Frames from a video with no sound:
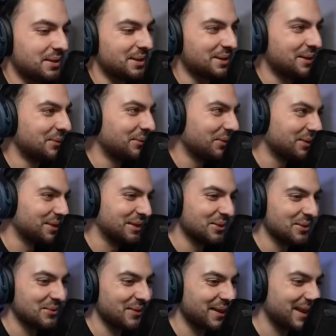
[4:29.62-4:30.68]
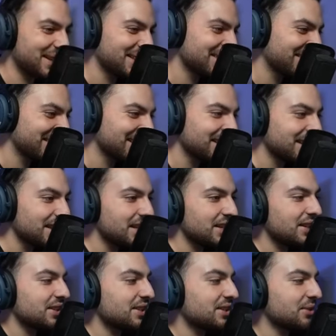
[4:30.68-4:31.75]
Дефолт нож показывает.
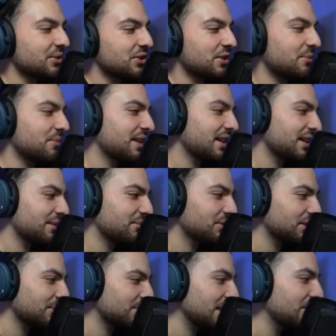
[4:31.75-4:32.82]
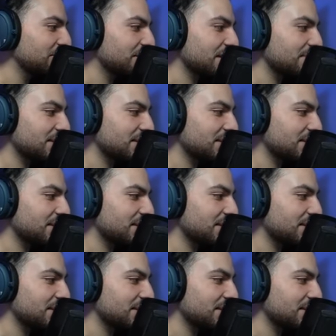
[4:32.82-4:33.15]
Слушай, мне работа абсолютно не